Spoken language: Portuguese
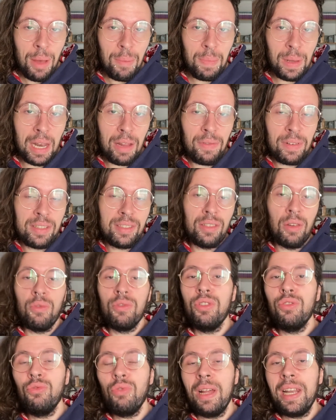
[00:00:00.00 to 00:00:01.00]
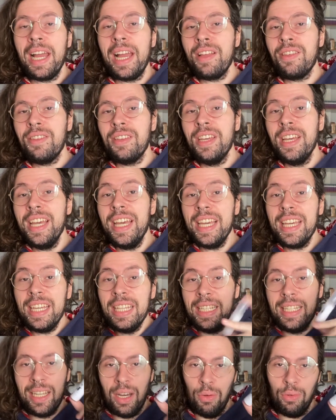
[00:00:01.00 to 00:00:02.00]
pela versão de toilette e que
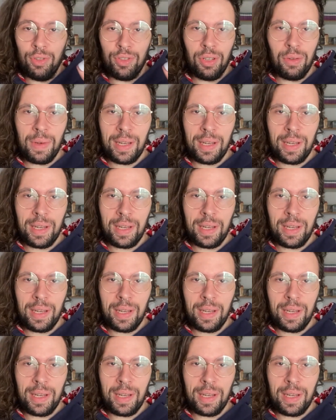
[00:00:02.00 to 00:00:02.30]
não estão